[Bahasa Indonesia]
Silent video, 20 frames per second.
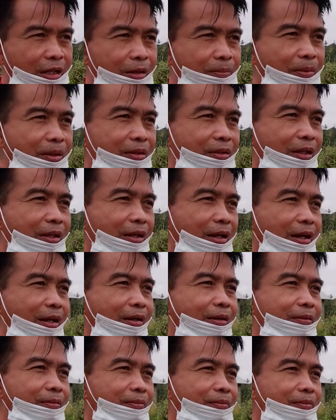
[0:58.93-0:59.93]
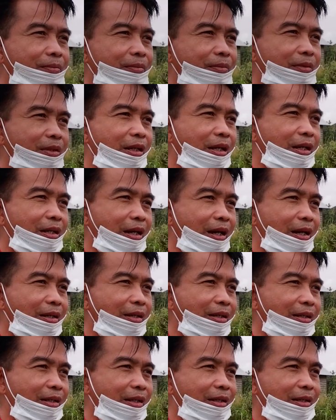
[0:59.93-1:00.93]
harapan saya dengan
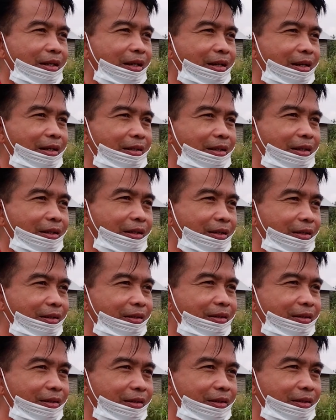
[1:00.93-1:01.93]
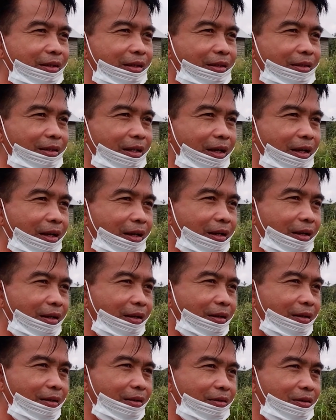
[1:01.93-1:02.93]
adanya kegiatan ini
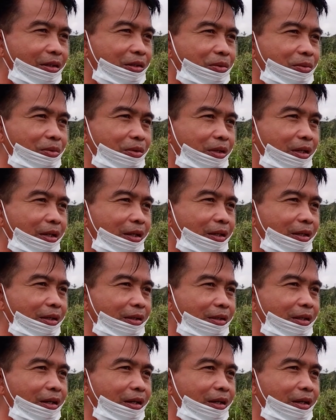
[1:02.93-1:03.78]
kita tentunya